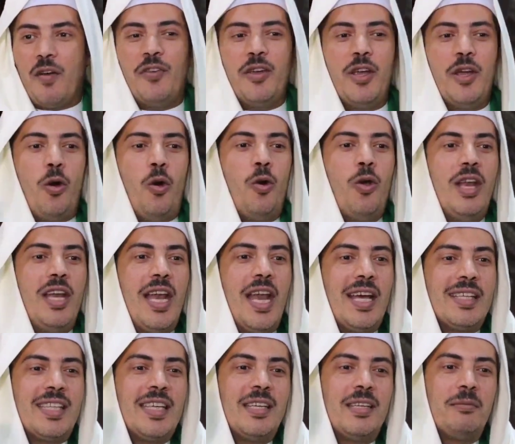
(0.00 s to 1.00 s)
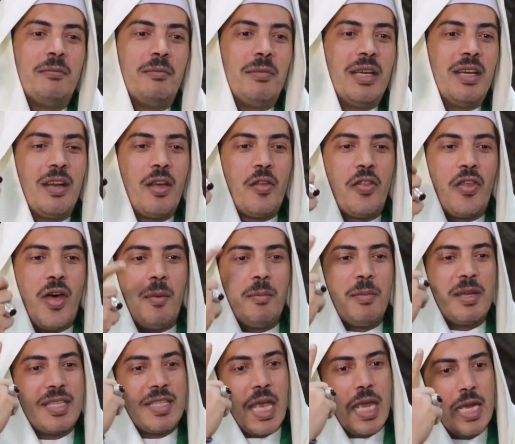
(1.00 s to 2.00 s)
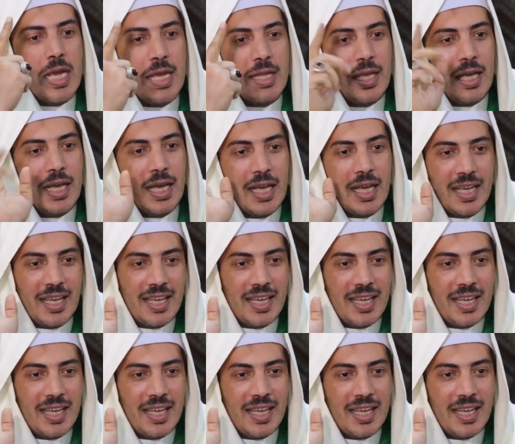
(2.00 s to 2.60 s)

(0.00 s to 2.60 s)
في حله من نظام سيده